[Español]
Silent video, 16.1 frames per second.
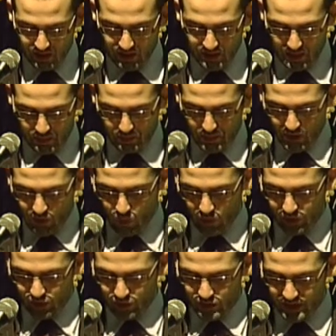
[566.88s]
Sepan
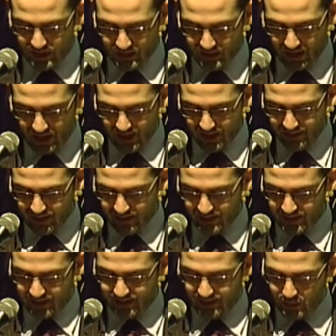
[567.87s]
cuantos esta carta de
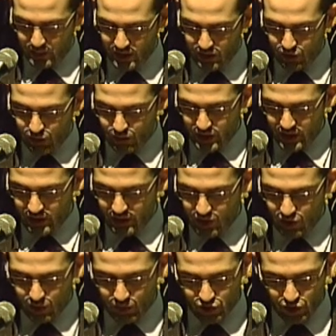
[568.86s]
testamento vieren
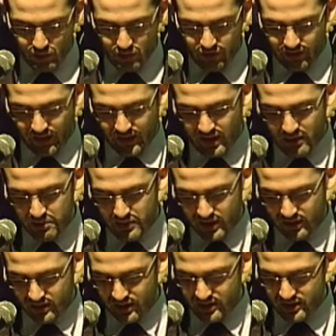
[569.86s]
como John Fernán
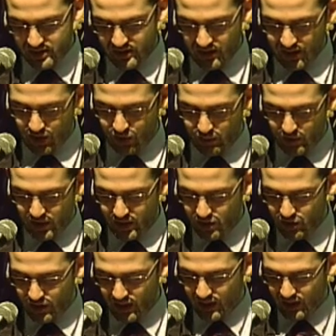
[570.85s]
Martín Silgado,
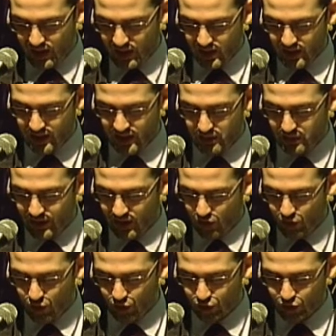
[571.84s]
vecino de Jerez cerca de
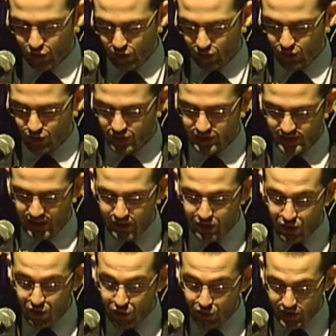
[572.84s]
Badajoz, otorgo,
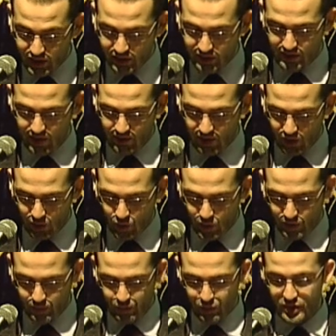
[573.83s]
estando doliente del
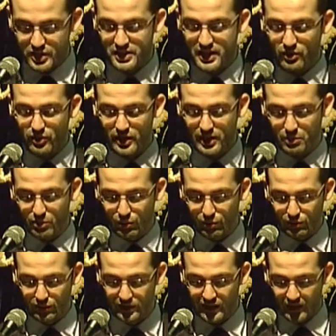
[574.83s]
cuerpo y sano de la
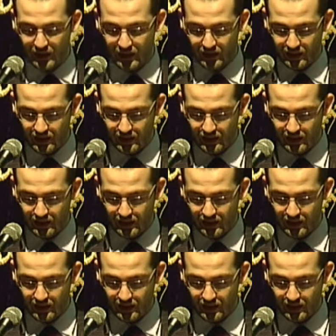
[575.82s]
voluntad